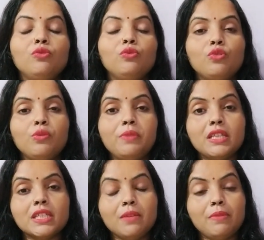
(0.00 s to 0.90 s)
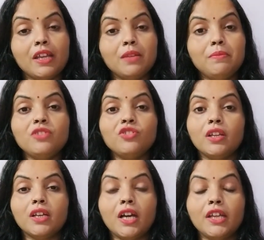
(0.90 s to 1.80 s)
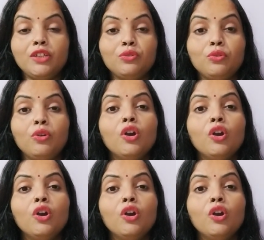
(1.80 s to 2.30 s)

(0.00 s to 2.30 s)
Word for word: उनको भी इसके बारे में जानकारी हो